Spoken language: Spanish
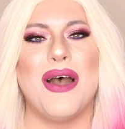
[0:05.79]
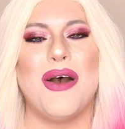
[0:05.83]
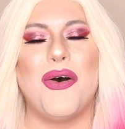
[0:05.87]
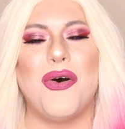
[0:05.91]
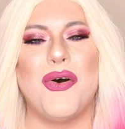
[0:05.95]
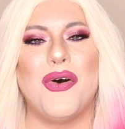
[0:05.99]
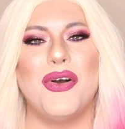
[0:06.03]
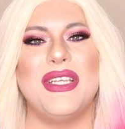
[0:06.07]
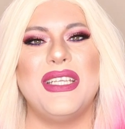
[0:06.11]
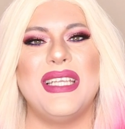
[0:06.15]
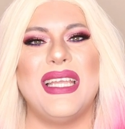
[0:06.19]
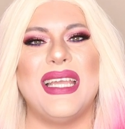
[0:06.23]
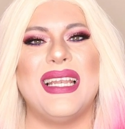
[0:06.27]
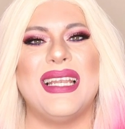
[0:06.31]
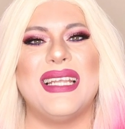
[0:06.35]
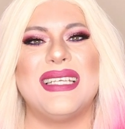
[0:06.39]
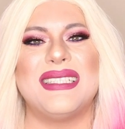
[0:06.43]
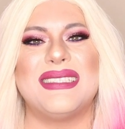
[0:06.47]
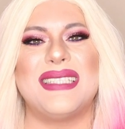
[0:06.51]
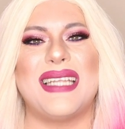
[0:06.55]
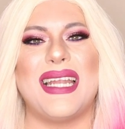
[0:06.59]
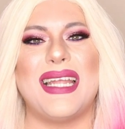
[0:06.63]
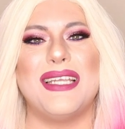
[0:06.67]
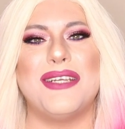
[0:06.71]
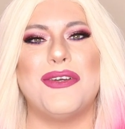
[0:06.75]
Hoy
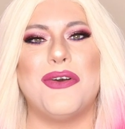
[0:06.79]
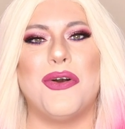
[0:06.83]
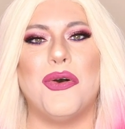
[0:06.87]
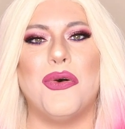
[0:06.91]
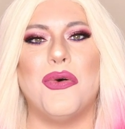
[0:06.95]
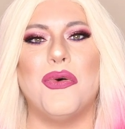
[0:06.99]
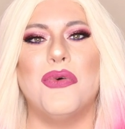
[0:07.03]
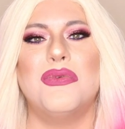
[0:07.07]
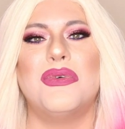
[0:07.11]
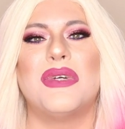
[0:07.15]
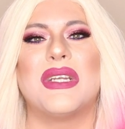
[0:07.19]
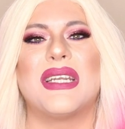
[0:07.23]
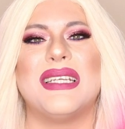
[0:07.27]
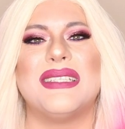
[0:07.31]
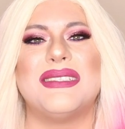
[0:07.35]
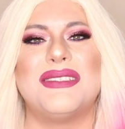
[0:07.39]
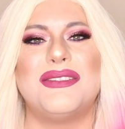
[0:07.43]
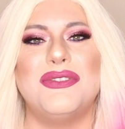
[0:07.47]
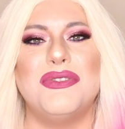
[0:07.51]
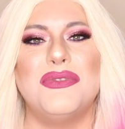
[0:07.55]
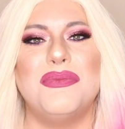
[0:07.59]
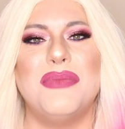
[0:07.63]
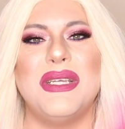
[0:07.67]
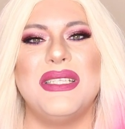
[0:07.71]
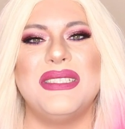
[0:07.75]
les traigo un
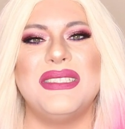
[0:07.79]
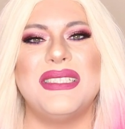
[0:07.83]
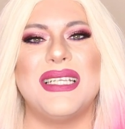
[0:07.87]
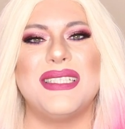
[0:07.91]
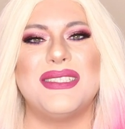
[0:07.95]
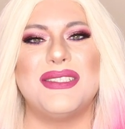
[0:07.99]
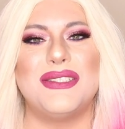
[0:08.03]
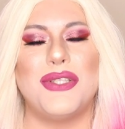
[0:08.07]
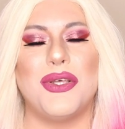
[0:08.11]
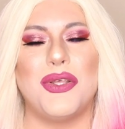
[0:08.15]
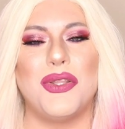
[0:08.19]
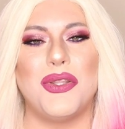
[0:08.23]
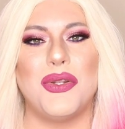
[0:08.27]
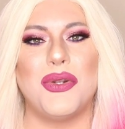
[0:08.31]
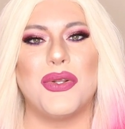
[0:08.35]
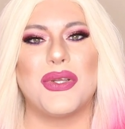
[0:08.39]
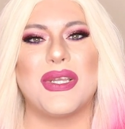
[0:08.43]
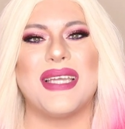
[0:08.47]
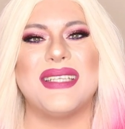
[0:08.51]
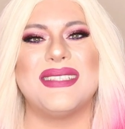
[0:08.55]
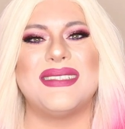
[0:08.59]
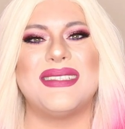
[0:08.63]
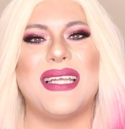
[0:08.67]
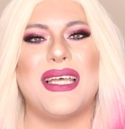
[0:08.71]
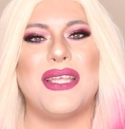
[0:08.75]
resumen de todo lo
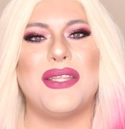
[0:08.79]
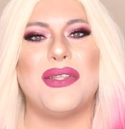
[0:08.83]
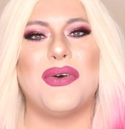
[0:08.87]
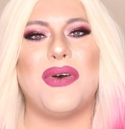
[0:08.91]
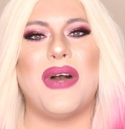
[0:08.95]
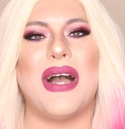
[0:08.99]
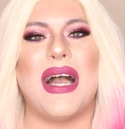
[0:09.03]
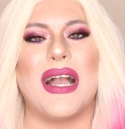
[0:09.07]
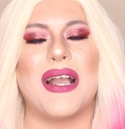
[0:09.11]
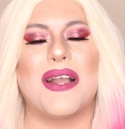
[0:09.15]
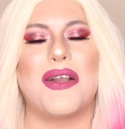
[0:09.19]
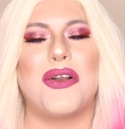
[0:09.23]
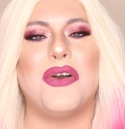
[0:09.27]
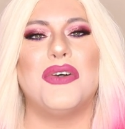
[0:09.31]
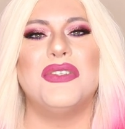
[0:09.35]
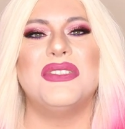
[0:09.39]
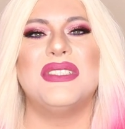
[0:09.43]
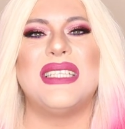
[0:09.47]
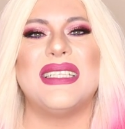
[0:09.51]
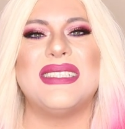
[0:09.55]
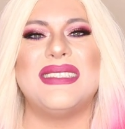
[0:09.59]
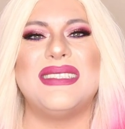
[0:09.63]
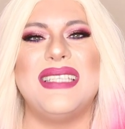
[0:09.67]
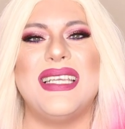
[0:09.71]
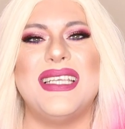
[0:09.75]
que ha estado
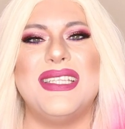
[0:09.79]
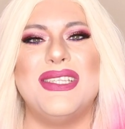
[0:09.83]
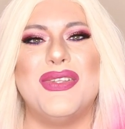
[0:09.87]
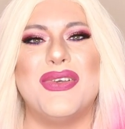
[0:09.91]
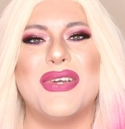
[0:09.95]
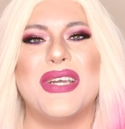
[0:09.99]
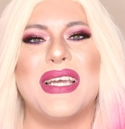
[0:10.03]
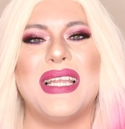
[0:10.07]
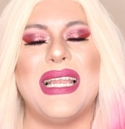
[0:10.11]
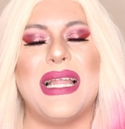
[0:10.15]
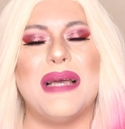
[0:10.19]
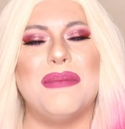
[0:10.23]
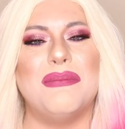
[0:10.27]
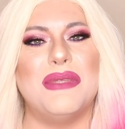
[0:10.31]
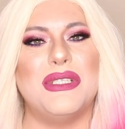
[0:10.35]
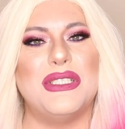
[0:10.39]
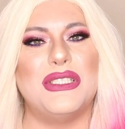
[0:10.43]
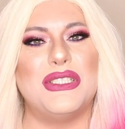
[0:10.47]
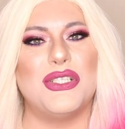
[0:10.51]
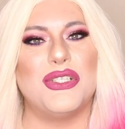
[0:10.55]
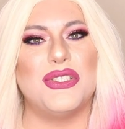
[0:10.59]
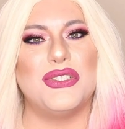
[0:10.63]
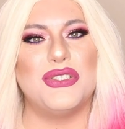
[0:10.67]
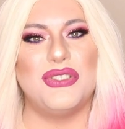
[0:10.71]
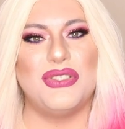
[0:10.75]
aconteciendo en el
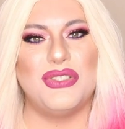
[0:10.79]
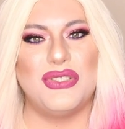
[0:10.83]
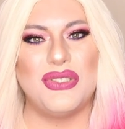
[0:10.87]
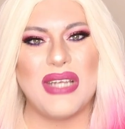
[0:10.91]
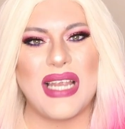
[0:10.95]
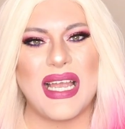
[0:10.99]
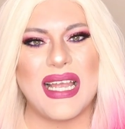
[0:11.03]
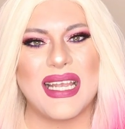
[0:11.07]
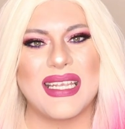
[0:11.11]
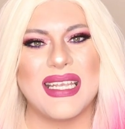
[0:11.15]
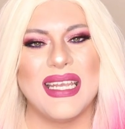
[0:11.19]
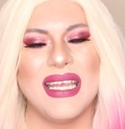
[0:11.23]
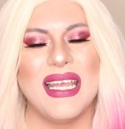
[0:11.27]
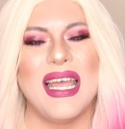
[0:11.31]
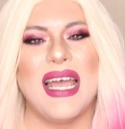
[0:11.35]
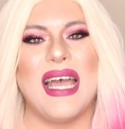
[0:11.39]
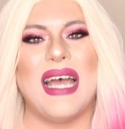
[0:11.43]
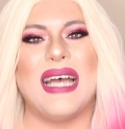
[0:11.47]
ámbito drag.